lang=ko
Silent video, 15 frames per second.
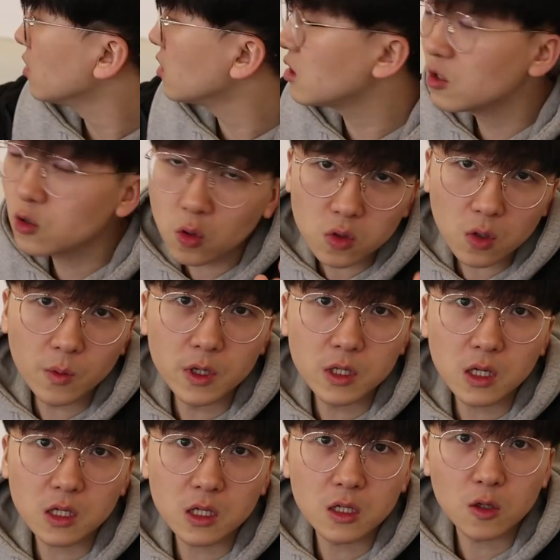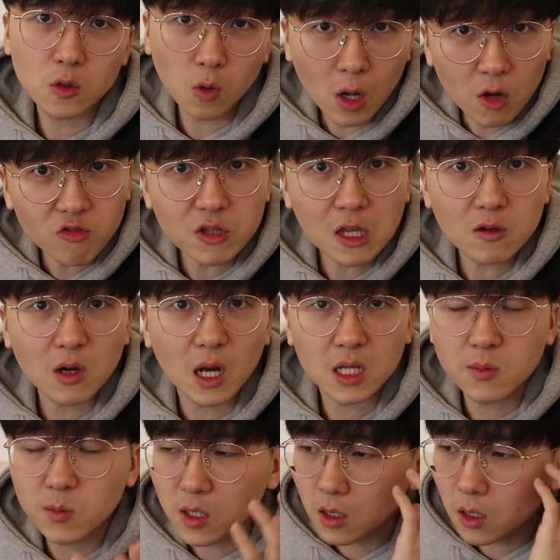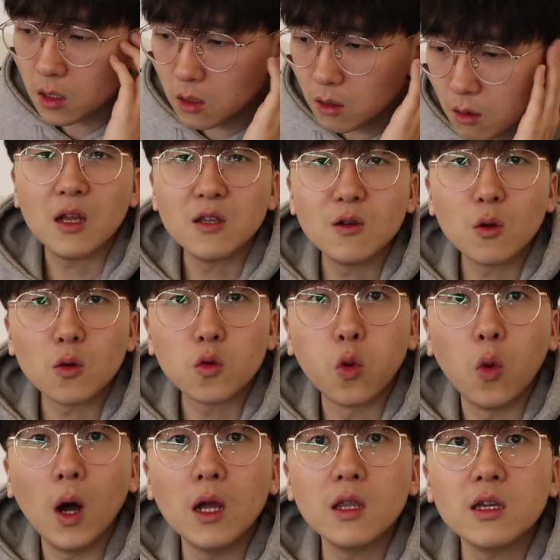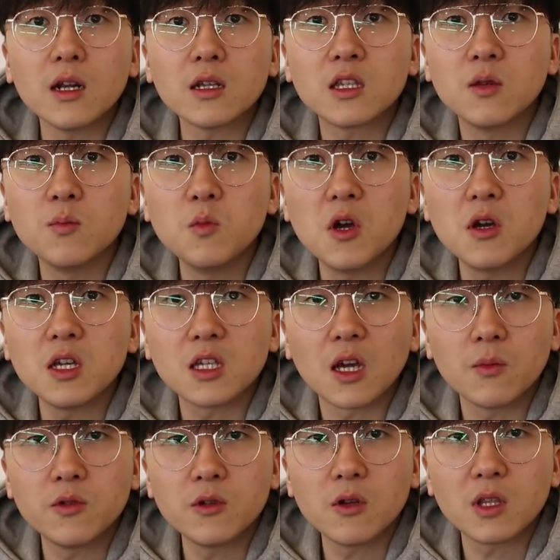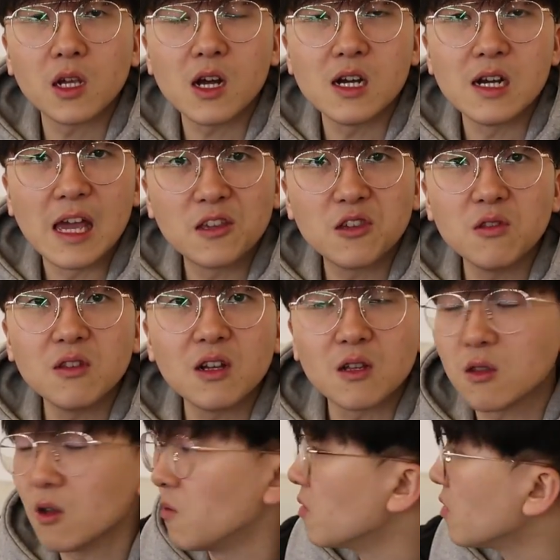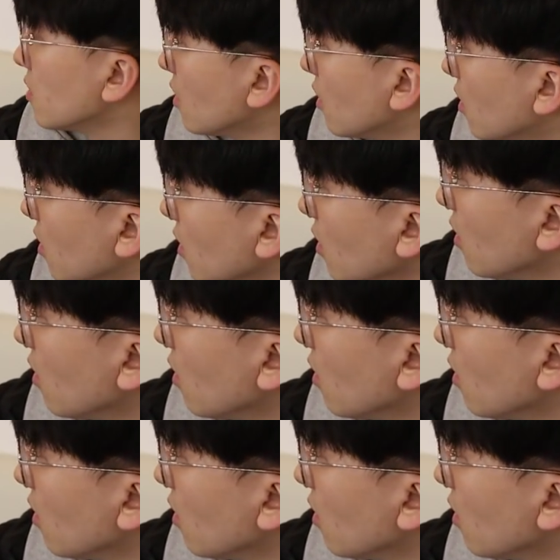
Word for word: 아니 이 정도면 이제 진짜 또아 국대적 아닙니까? 아니 고 도안이랑 진명이 잡으려다가 레전드 갔다 버리네